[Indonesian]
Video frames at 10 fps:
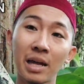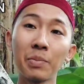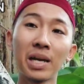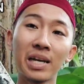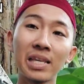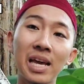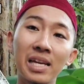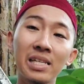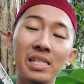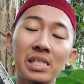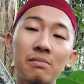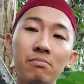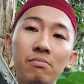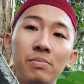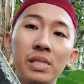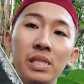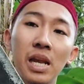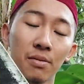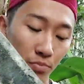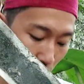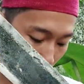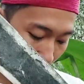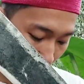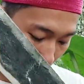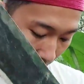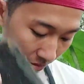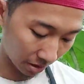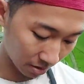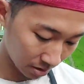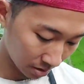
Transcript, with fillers: tapi harganya ini 90.000 dulu ya.